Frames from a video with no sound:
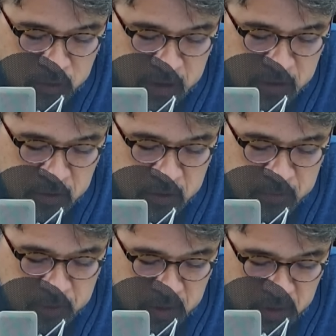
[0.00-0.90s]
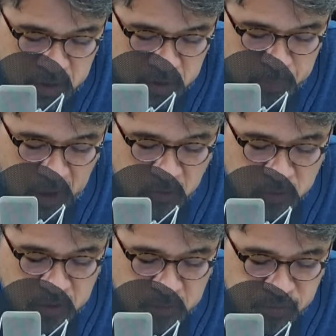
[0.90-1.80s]
위장전입 전력,
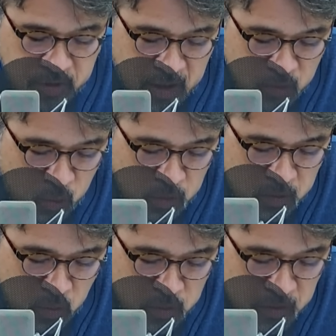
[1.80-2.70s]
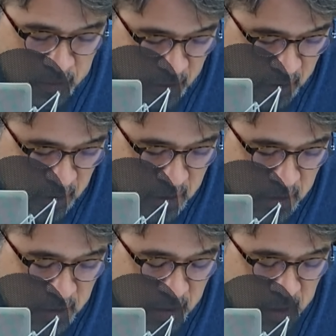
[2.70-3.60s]
배우자 부당 소득공제 전력
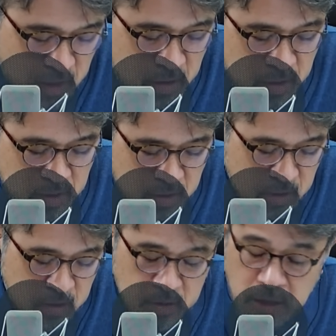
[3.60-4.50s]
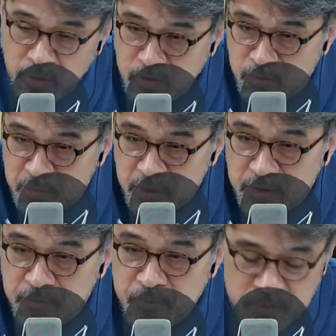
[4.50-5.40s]
등등이 나왔습니다.